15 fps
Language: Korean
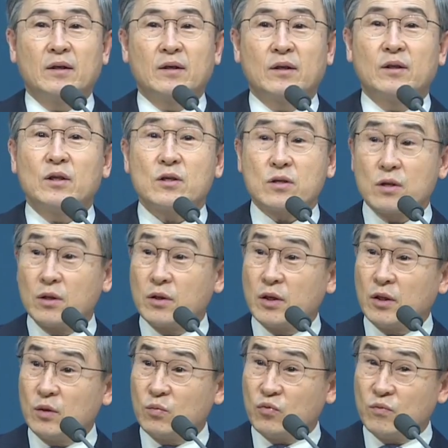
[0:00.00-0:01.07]
그런데
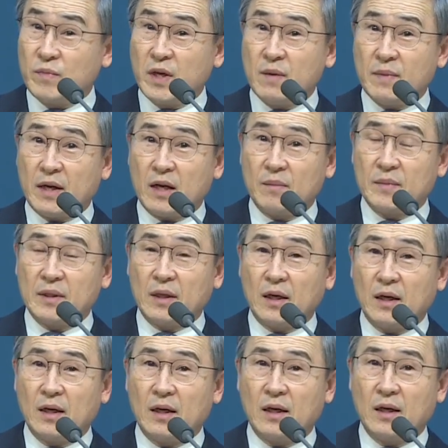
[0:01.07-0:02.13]
성경은 분명히 말합니다.